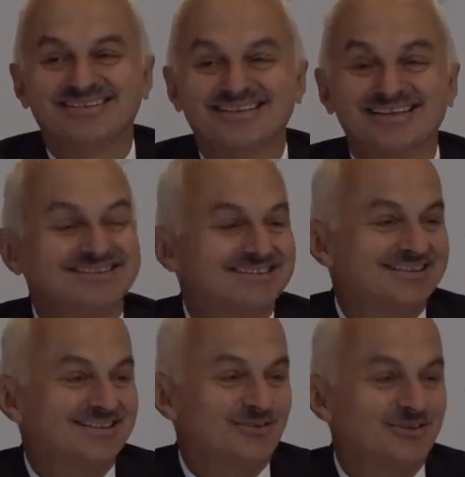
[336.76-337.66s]

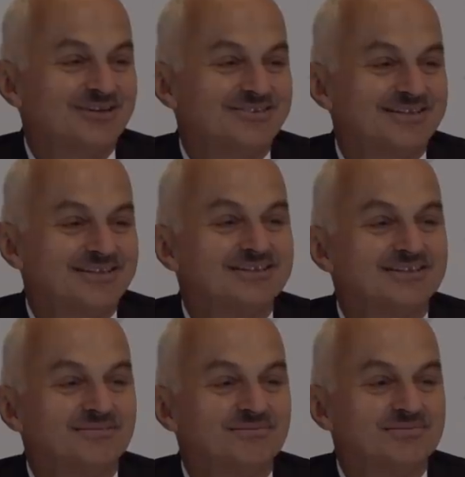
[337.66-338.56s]
Gençlere görev verin.
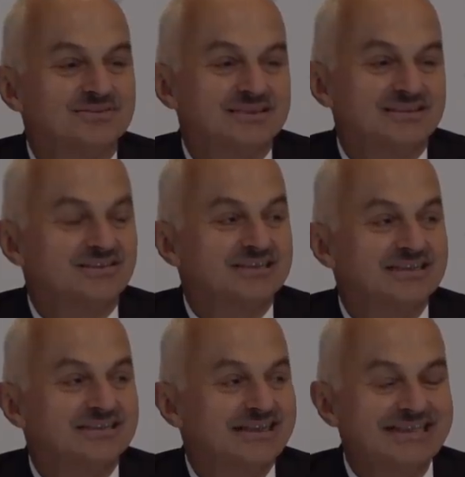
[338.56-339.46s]
Biz de
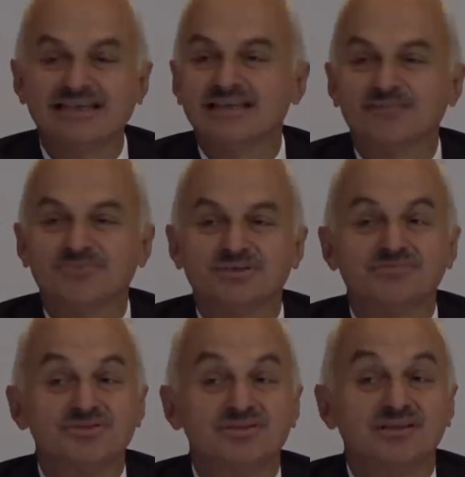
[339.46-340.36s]
şirkette en iyi
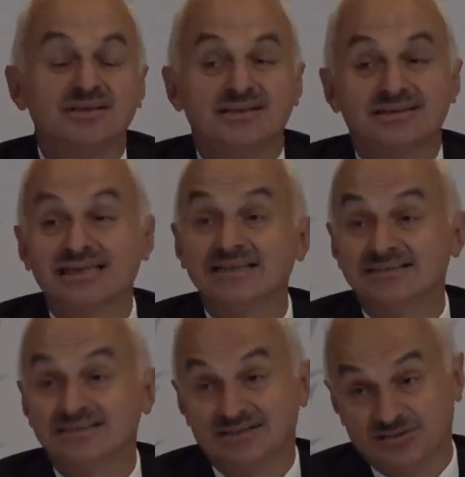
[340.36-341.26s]
yaptığımız
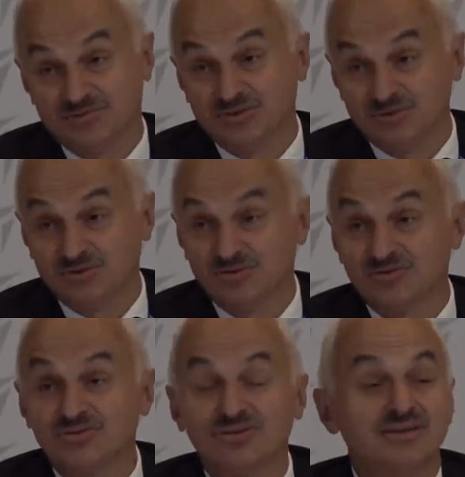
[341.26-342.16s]
gençlere iş veriyoruz.